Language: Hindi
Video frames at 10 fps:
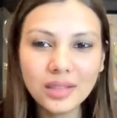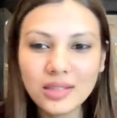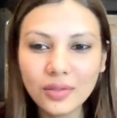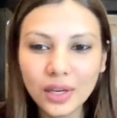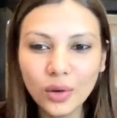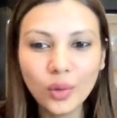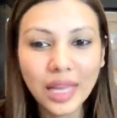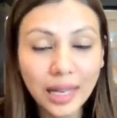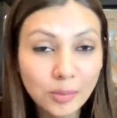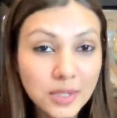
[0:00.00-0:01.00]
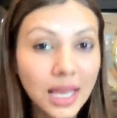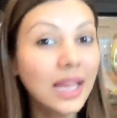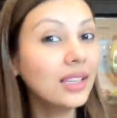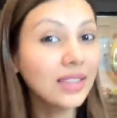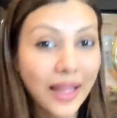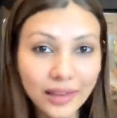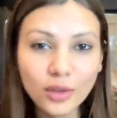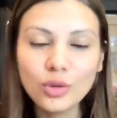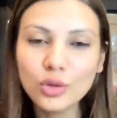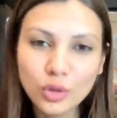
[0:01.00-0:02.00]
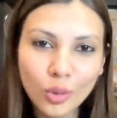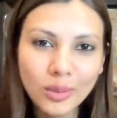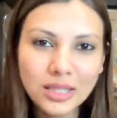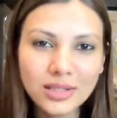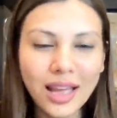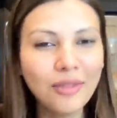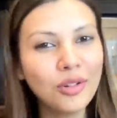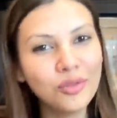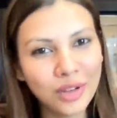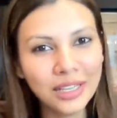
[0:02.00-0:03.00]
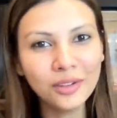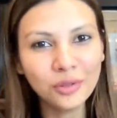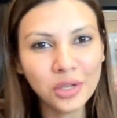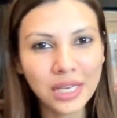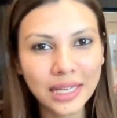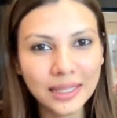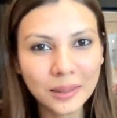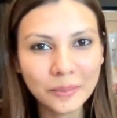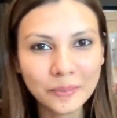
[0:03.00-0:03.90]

दिस वीडियो हेल्प्स थैंक यू सो मच हैव अ वंडरफुल नाइट